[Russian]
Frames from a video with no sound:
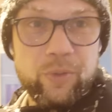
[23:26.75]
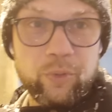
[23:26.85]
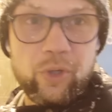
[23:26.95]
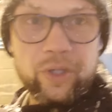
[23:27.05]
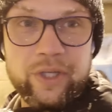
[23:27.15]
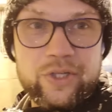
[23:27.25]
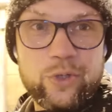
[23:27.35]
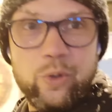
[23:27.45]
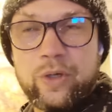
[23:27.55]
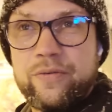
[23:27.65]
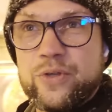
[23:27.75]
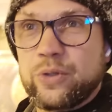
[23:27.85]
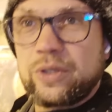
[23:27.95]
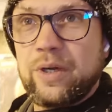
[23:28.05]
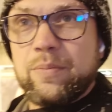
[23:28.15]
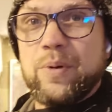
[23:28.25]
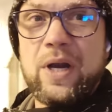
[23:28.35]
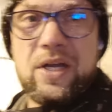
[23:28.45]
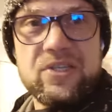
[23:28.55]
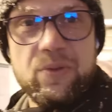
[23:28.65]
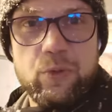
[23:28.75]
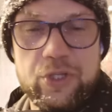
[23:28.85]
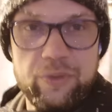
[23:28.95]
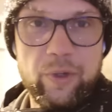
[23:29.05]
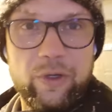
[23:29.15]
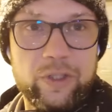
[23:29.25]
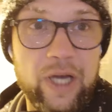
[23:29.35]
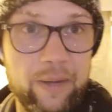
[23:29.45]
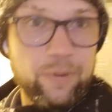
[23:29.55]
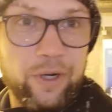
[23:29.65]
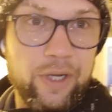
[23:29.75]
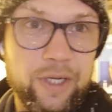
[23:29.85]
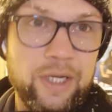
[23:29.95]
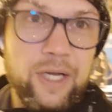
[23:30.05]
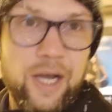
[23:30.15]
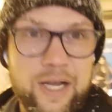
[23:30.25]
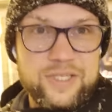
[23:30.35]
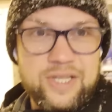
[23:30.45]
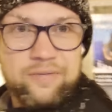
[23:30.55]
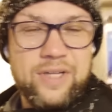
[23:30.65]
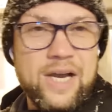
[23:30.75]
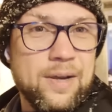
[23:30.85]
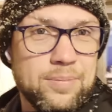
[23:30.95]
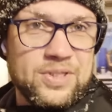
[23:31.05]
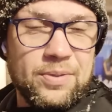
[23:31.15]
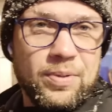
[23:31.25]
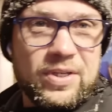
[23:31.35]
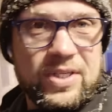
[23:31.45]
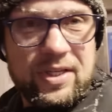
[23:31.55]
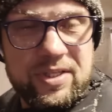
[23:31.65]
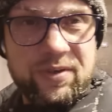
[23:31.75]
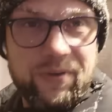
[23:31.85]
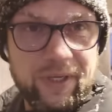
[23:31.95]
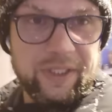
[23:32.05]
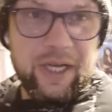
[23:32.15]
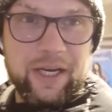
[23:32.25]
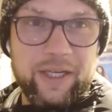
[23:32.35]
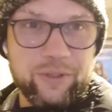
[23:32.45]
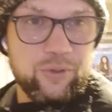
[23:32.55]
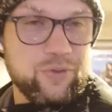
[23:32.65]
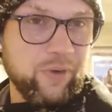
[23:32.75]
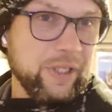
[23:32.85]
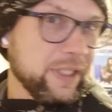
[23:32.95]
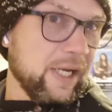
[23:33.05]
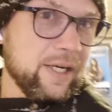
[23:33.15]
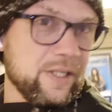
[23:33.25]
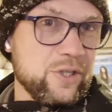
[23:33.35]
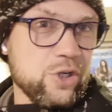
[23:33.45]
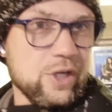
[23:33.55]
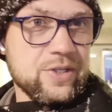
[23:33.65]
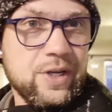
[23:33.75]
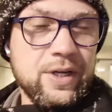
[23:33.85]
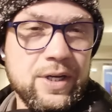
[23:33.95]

и немного, насколько все-таки по-разному снимают камеры. Основная по стабилизации фронтальная. То есть фронтальная сейчас